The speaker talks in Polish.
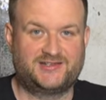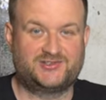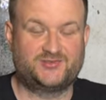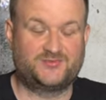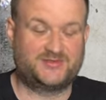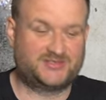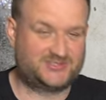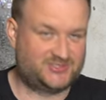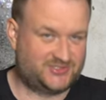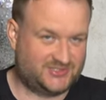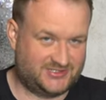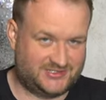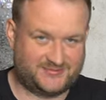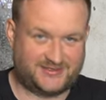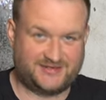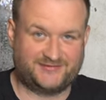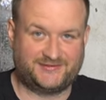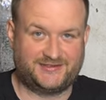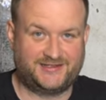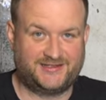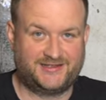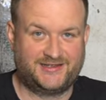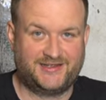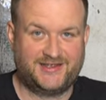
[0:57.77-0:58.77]
Zobaczycie
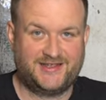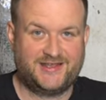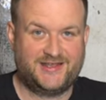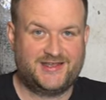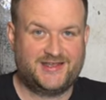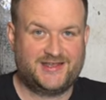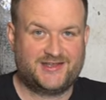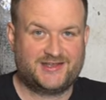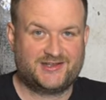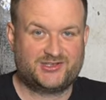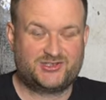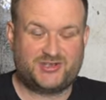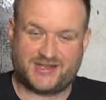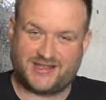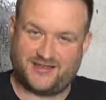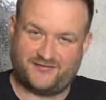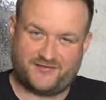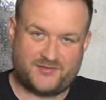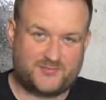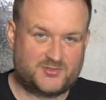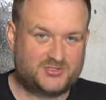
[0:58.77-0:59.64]
naprawdę ciekawe